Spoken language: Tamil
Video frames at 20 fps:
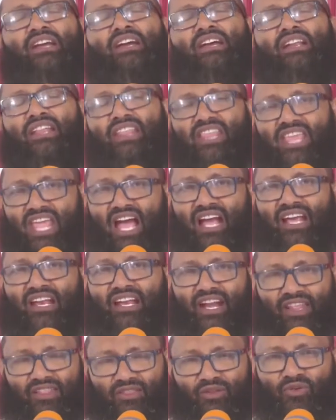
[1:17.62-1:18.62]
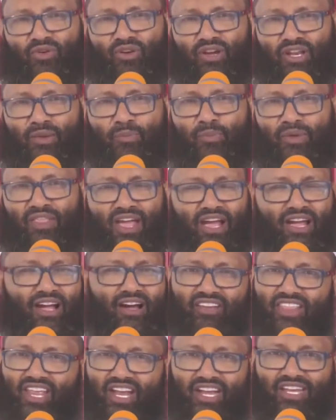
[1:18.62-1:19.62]
இறுதியாக நடந்து கொண்டிருப்பதாக
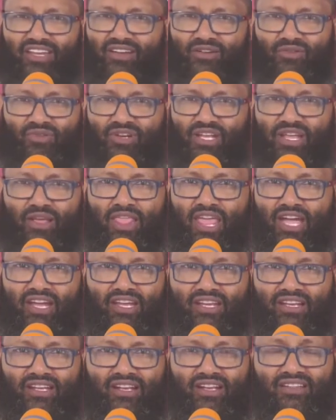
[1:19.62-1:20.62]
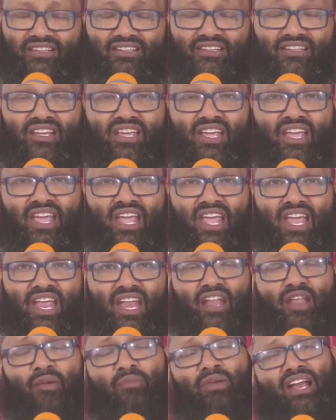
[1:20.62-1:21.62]
அவதானிக்கக்கூடியதாக இருக்கிறது
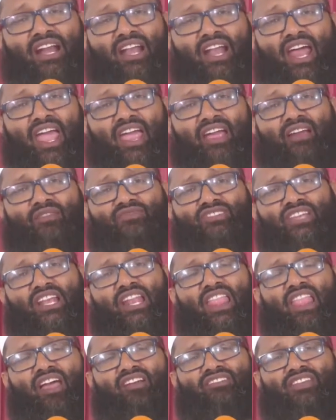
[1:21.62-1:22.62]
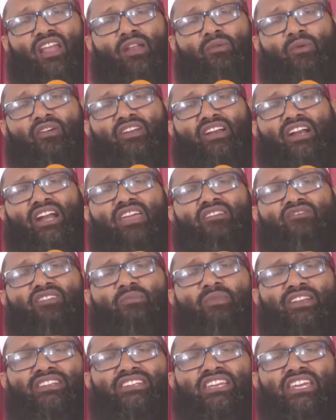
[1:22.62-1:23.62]
நபிகள் நாயகம் சல்லல்லால் சலம் அவர்களை
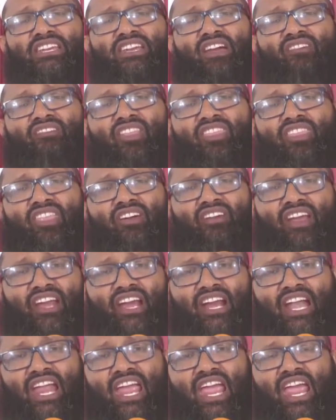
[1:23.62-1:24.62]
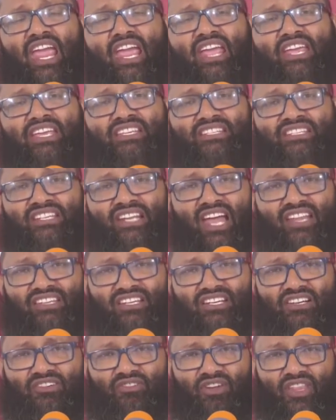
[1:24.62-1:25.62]
விமர்சிக்க வந்தவர்களே
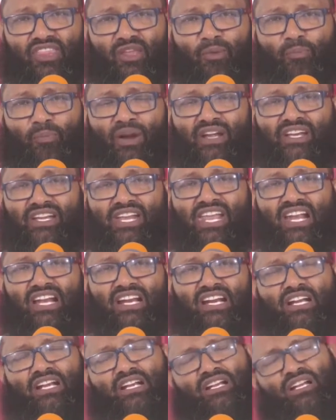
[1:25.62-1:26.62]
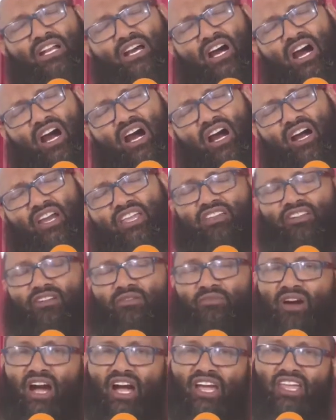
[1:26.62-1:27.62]
இஸ்லாத்துக்கு வந்த பட்டியல்கள்
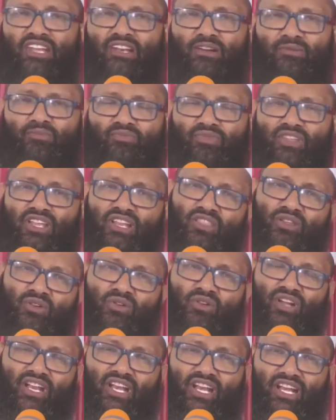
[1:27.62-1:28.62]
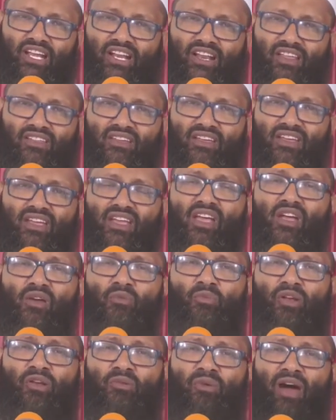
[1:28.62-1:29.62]
ஆயிரம் ஆயிரம் இருந்து கொண்டிருக்கிறது
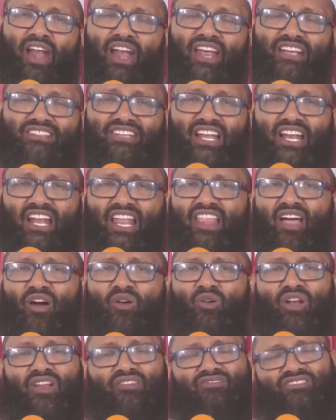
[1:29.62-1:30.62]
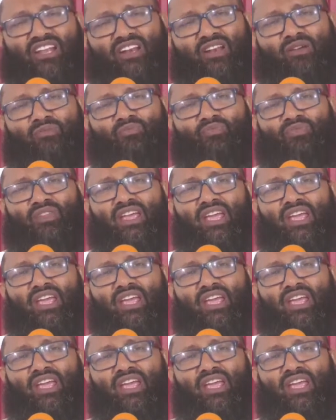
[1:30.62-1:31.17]
பெருமானா சல்லல்லாஹு அலி செல்லம்